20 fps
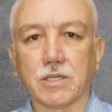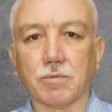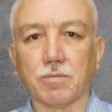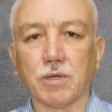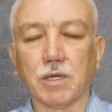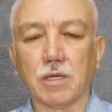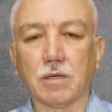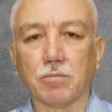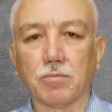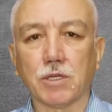
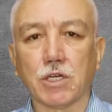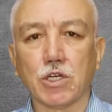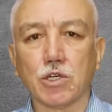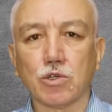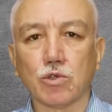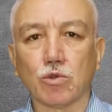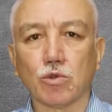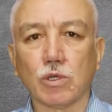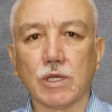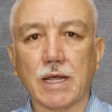gibi
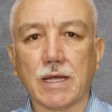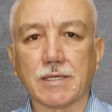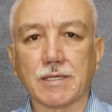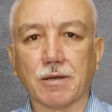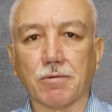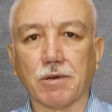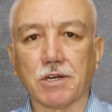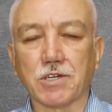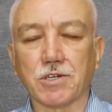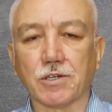1. Dünya
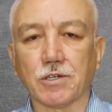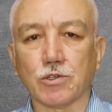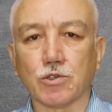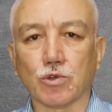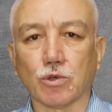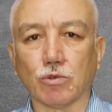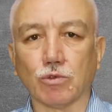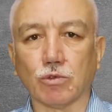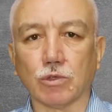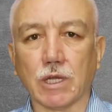Savaşı'nın
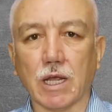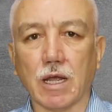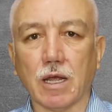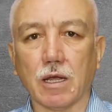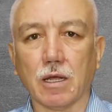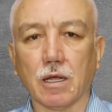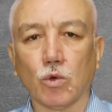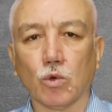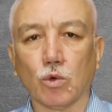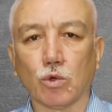
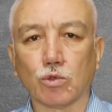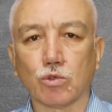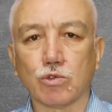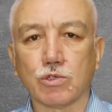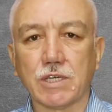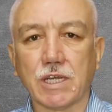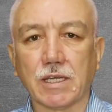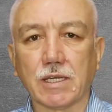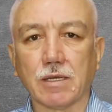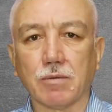sonunda
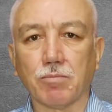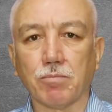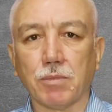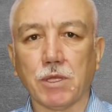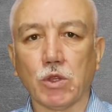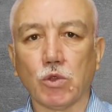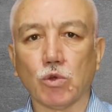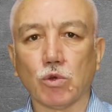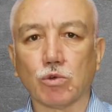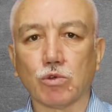30 Ekim
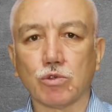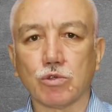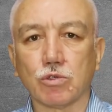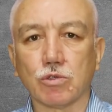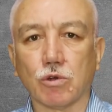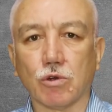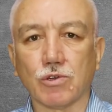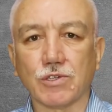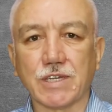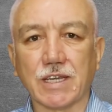
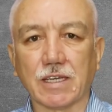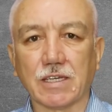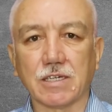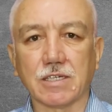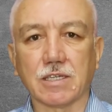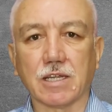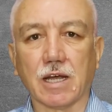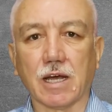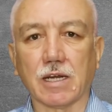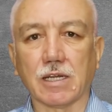
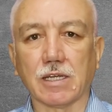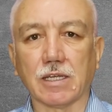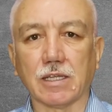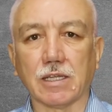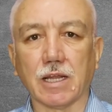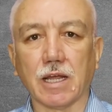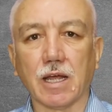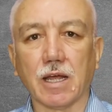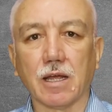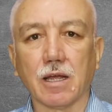1918
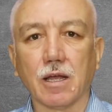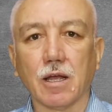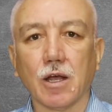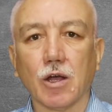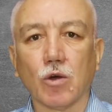tarihinde